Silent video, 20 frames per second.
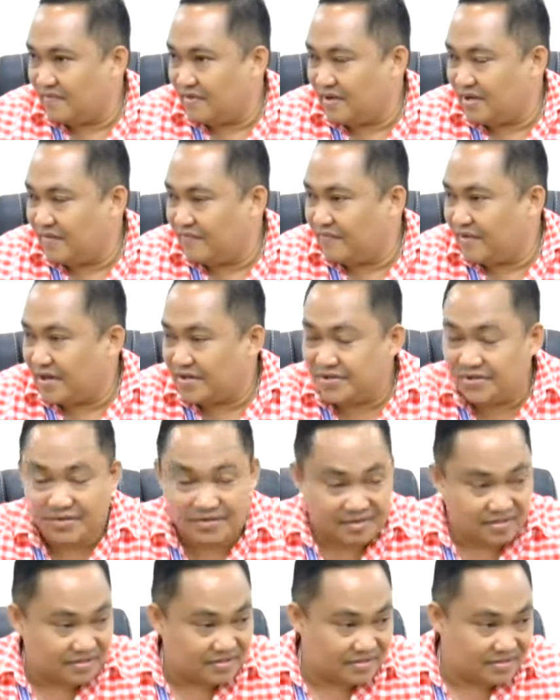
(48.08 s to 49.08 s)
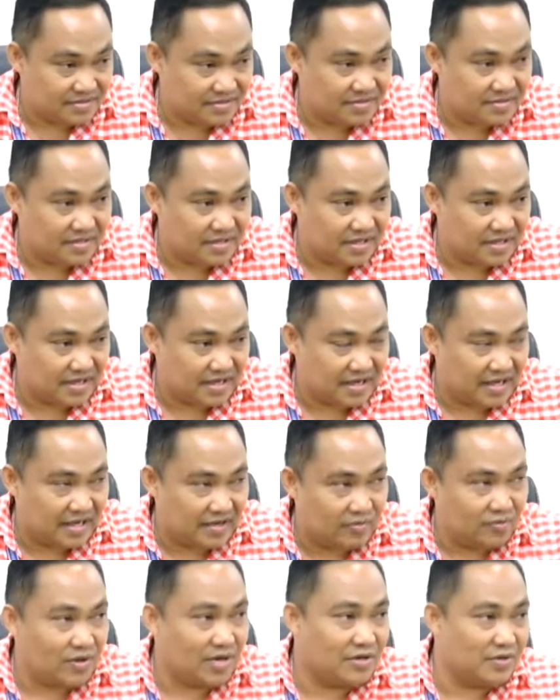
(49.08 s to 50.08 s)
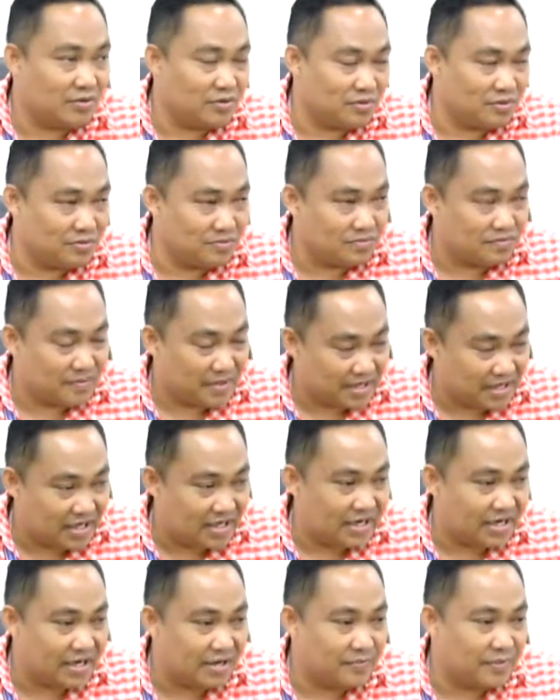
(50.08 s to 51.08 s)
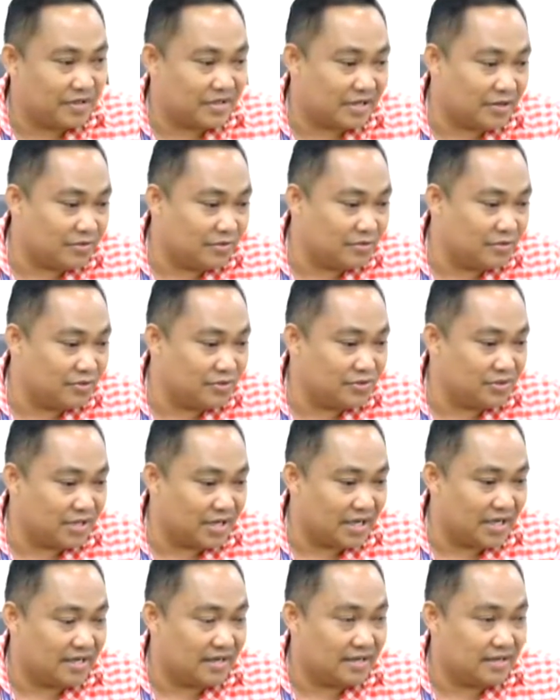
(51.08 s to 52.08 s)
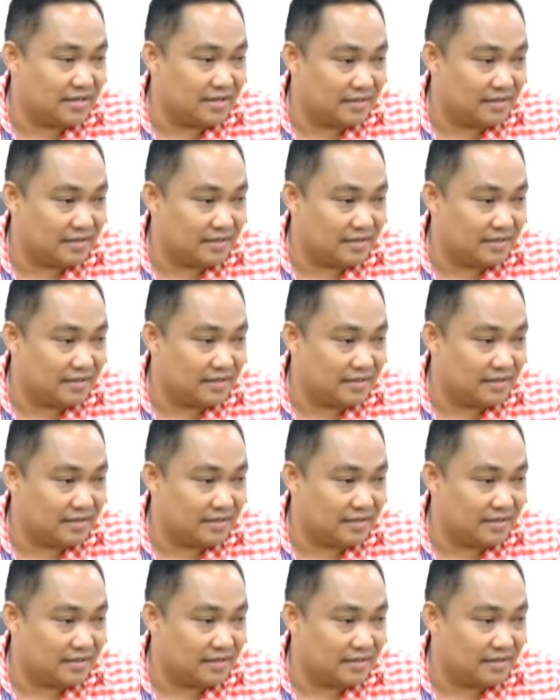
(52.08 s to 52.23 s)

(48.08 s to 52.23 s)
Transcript: uh, departure mm-hmm. na kung anong maglalagay pa tayo doon ng